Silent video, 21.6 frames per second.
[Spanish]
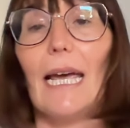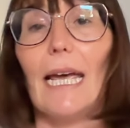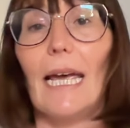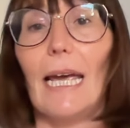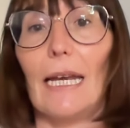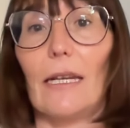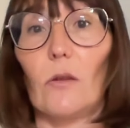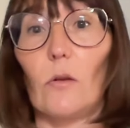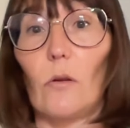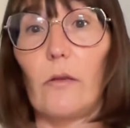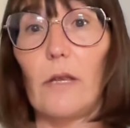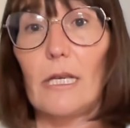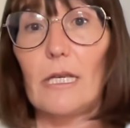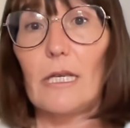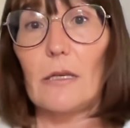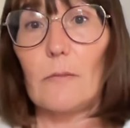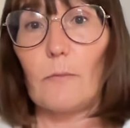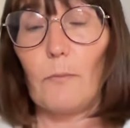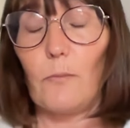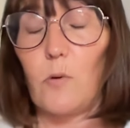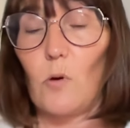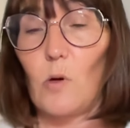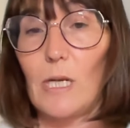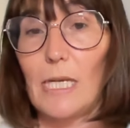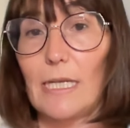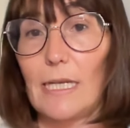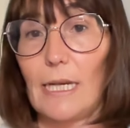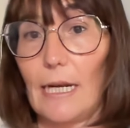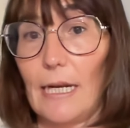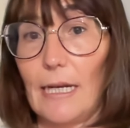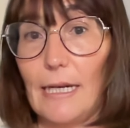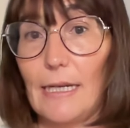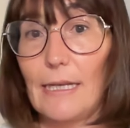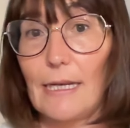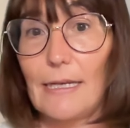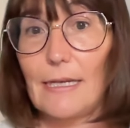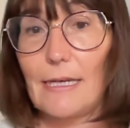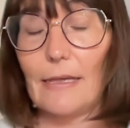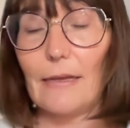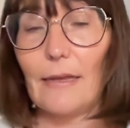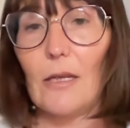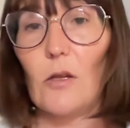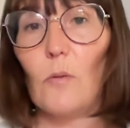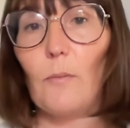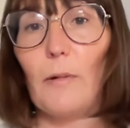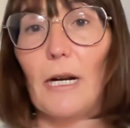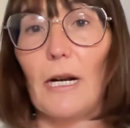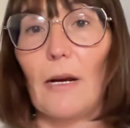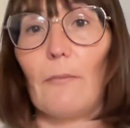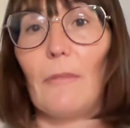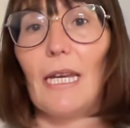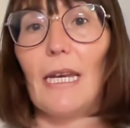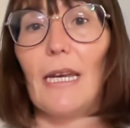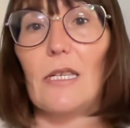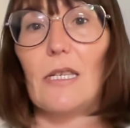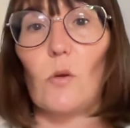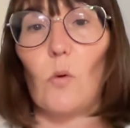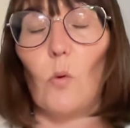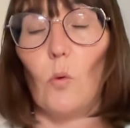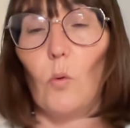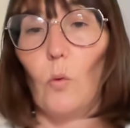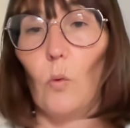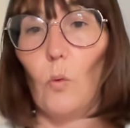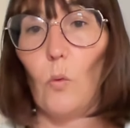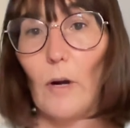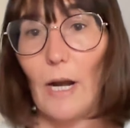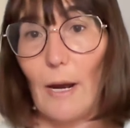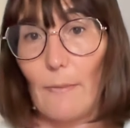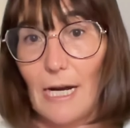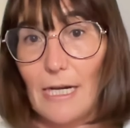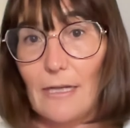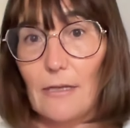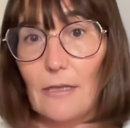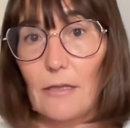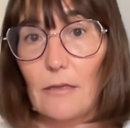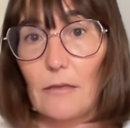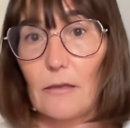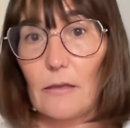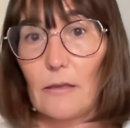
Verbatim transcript: Entonces, pues en ese sentido para mí es una más